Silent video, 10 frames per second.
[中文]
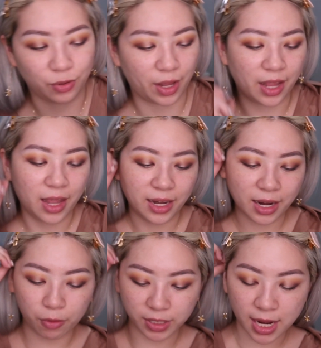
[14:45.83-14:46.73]
对，
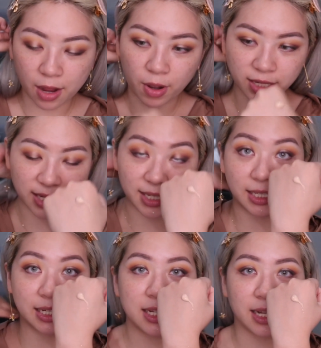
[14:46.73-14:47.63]
那我现在话先
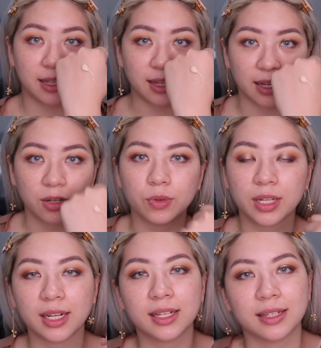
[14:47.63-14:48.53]
挤一点点，因为我
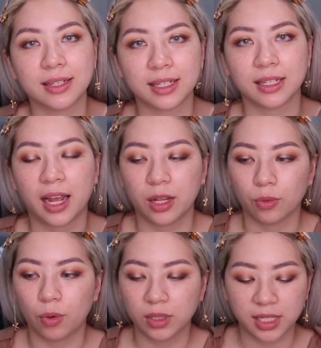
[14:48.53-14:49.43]
那天其实挤太
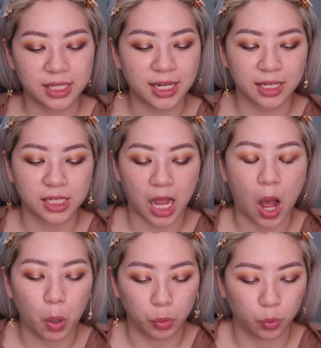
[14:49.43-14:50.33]
多，剩下
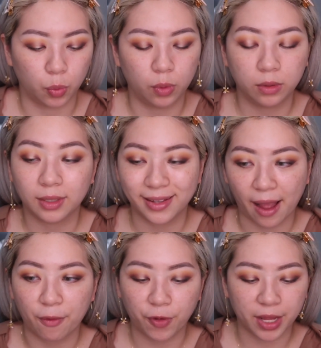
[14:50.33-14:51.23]
超多
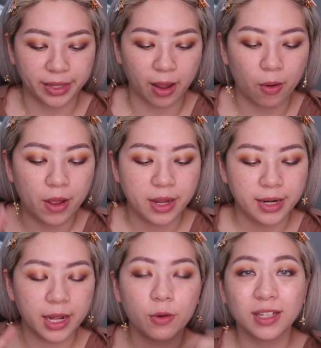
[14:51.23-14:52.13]
浪费掉。
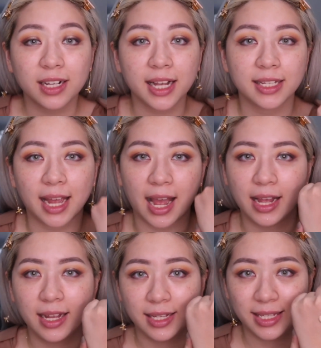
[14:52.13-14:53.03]
那我这个看起
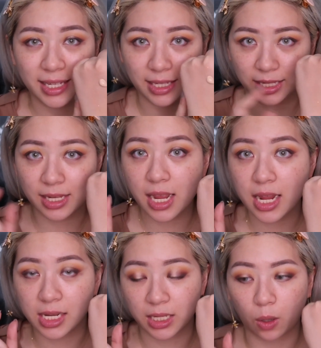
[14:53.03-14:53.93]
来这只是
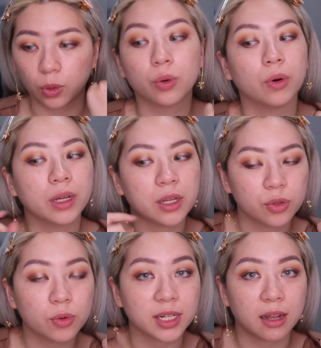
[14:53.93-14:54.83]
一小坨而已，
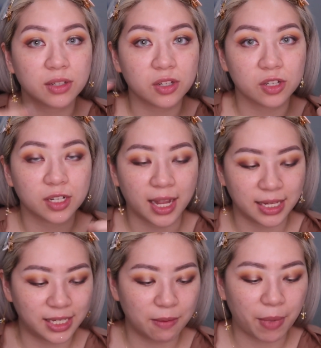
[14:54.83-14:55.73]
所以我想要试试
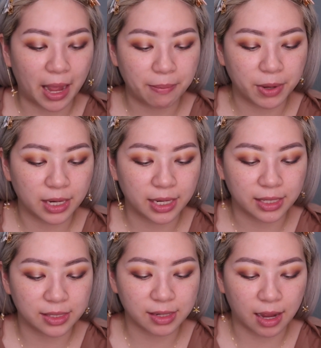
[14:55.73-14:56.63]
看，先把一边的
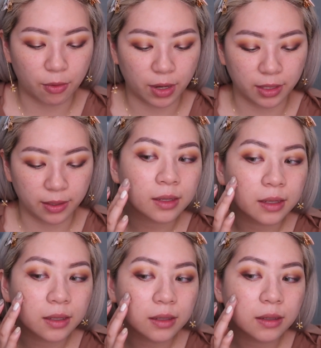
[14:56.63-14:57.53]
脸上，
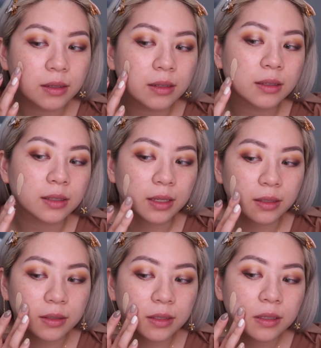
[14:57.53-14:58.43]
这样
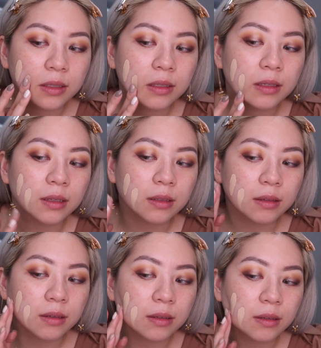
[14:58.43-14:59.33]
子，这样
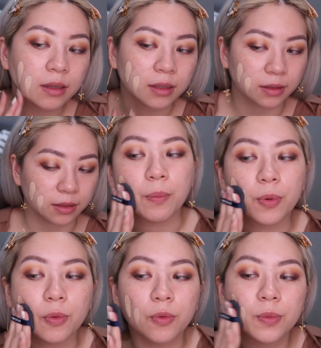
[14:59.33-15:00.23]
子，这样子，粉
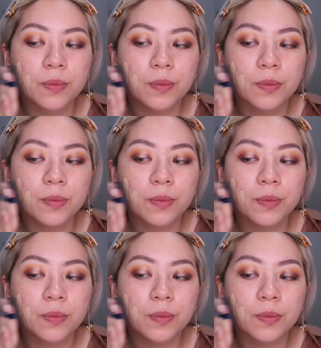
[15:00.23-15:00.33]
扑。